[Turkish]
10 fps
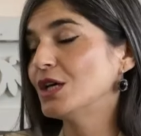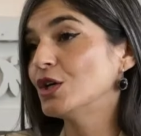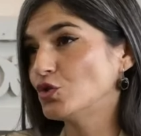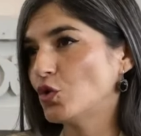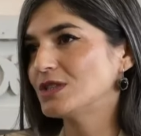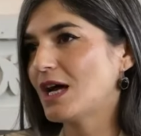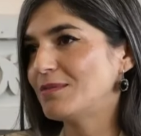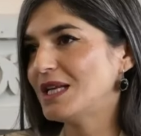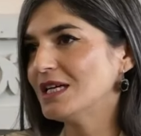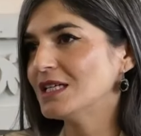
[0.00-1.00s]
bir
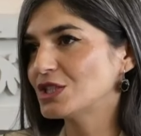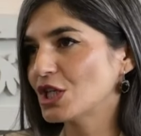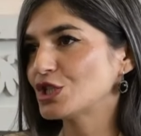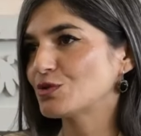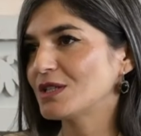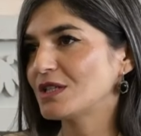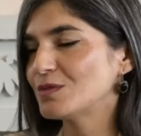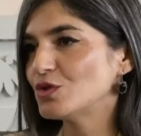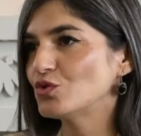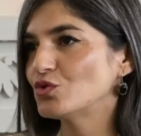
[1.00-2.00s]
yöntemle
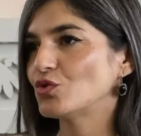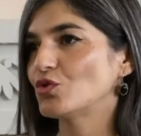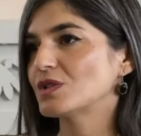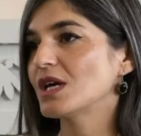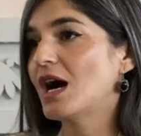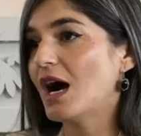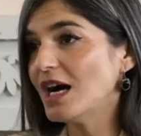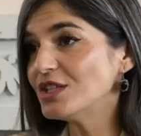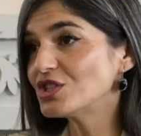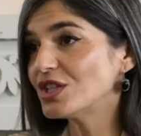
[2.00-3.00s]
çalışmalarımızı yürütüyoruz.
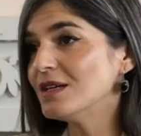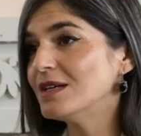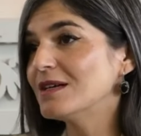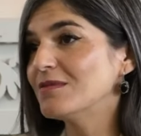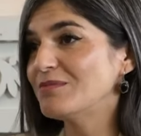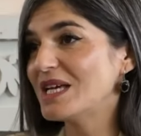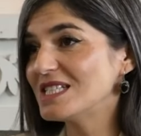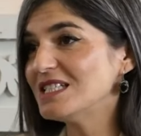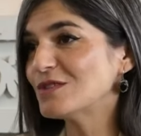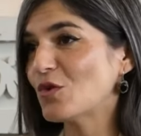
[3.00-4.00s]
Ayrıca
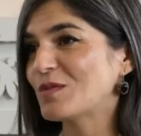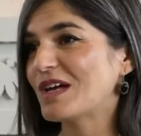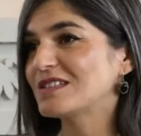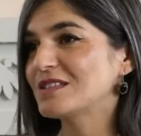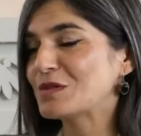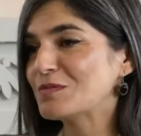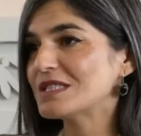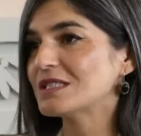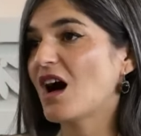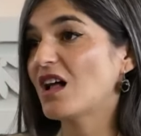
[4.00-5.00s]
meclis
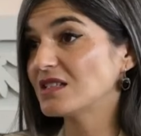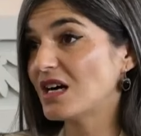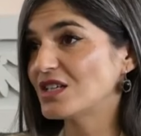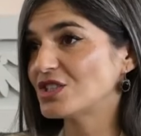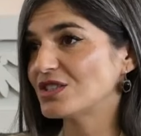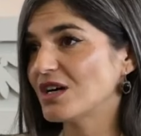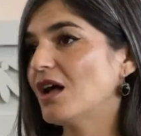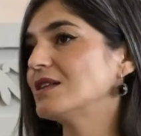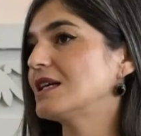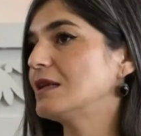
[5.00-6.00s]
toplantılarımız halka açık.
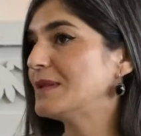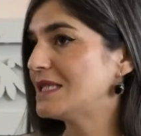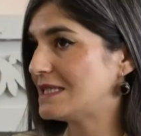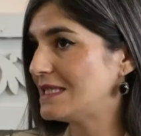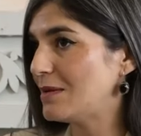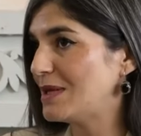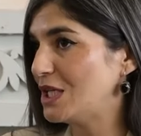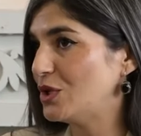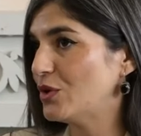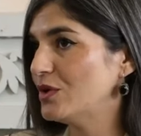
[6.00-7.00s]
Halk gelip
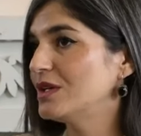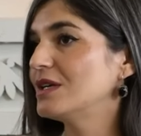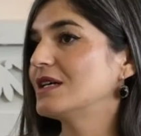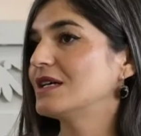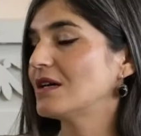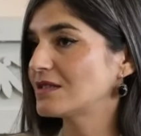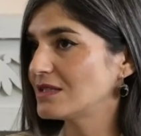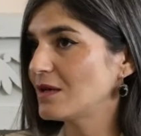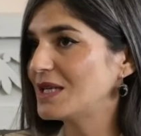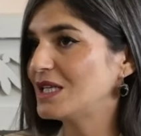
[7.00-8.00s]
izleyebiliyor,
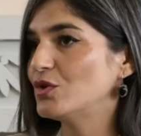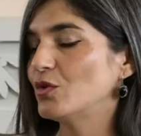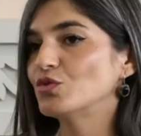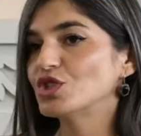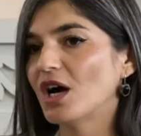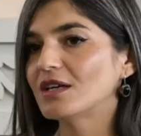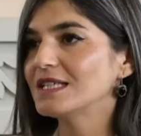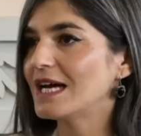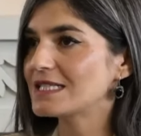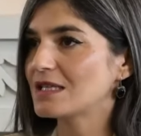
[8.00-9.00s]
katılabiliyor. Bu
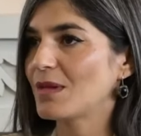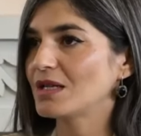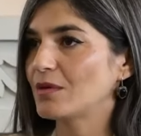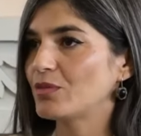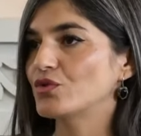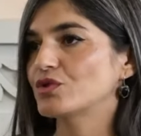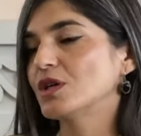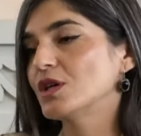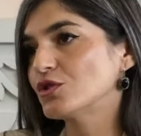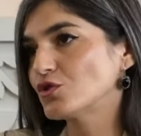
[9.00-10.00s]
çağrıyı her zaman
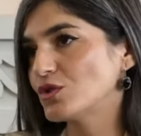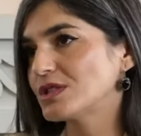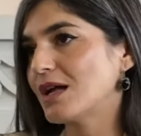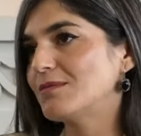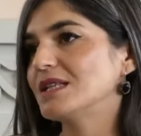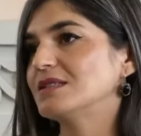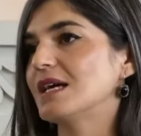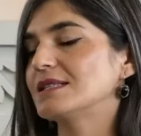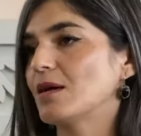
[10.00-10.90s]
yapıyoruz. Sosyal medya